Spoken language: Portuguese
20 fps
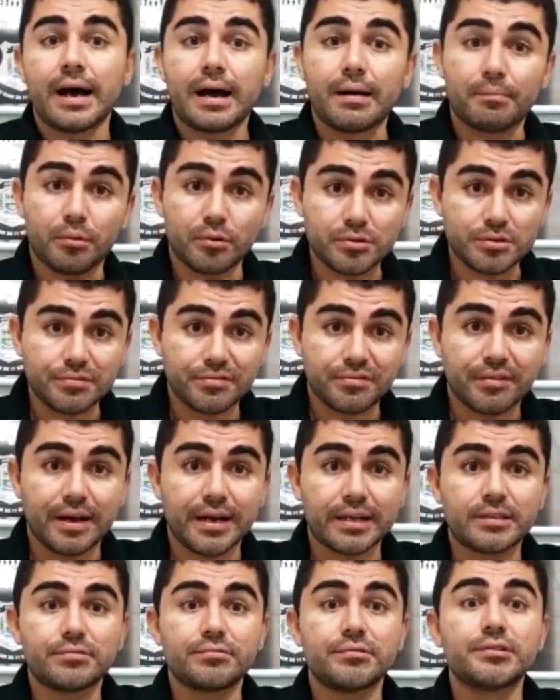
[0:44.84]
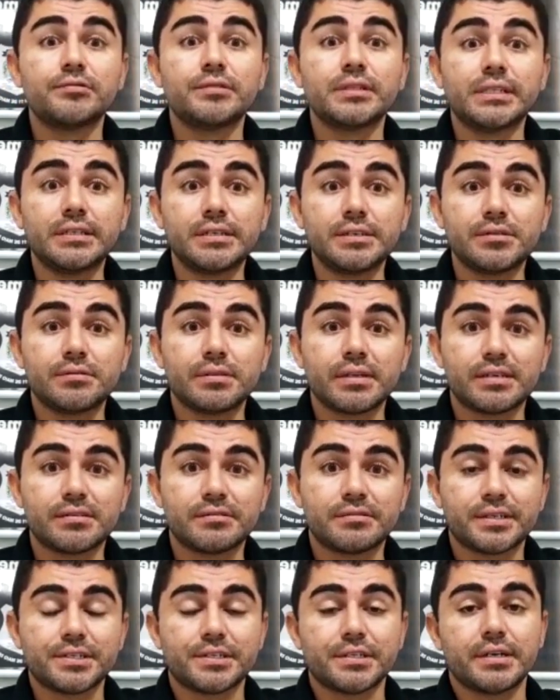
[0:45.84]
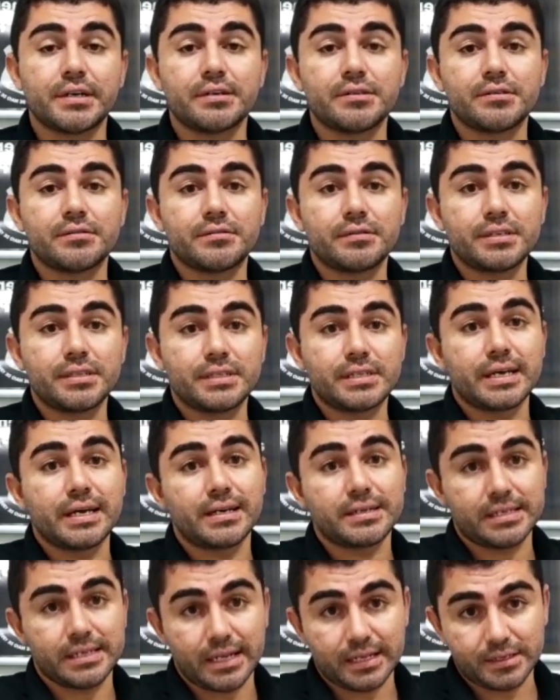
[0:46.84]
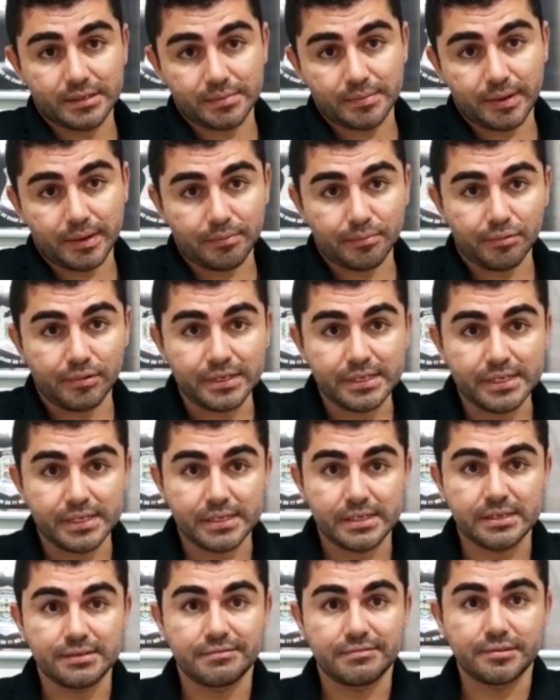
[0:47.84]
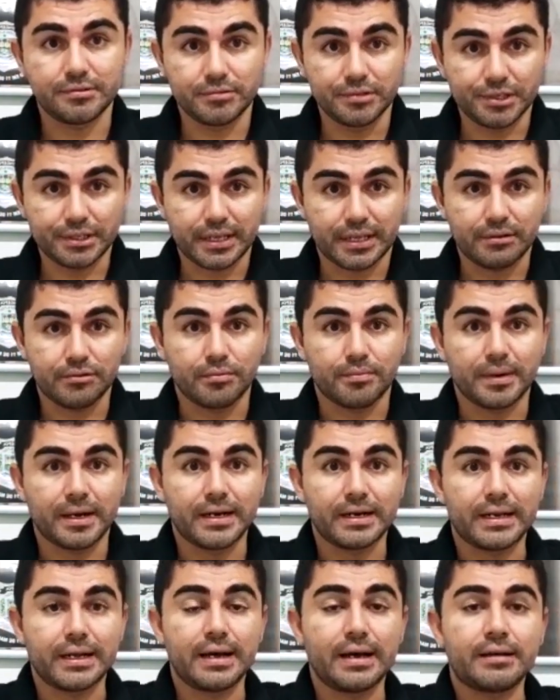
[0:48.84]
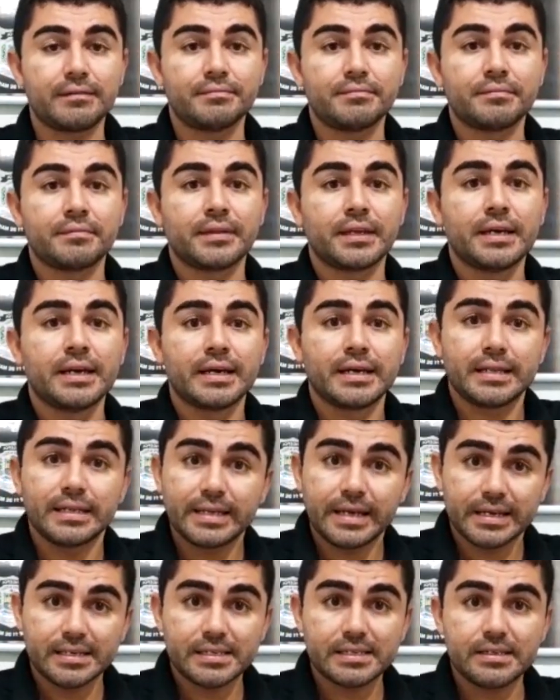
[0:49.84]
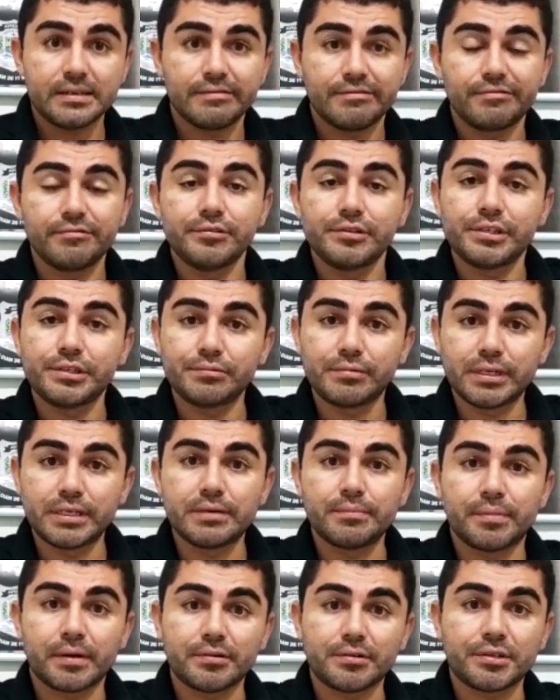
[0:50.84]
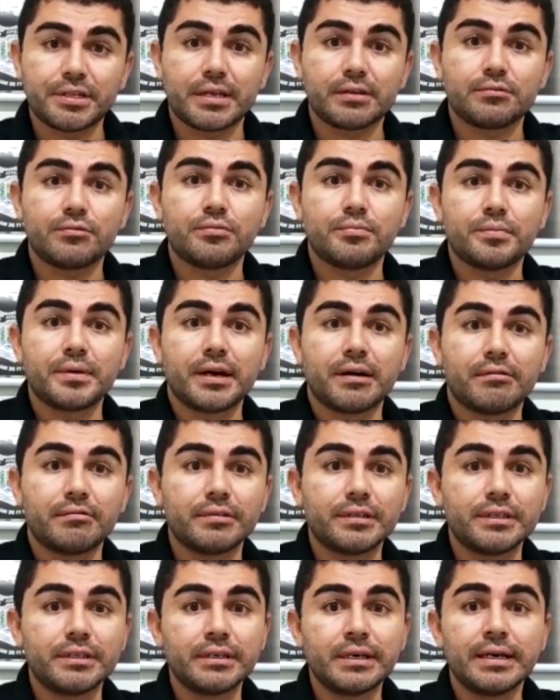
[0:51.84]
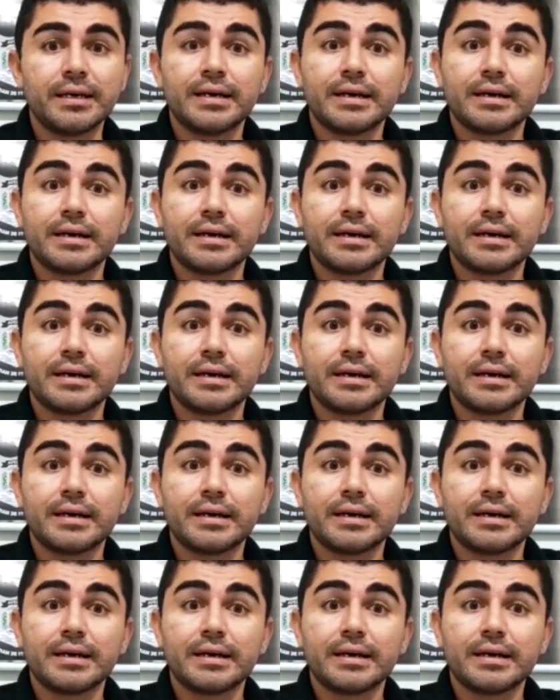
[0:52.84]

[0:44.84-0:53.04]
Após o fato e o início das investigações realizadas pela Polícia Civil do estado do Paraná, DSD fugiu aqui para o estado do Piauí,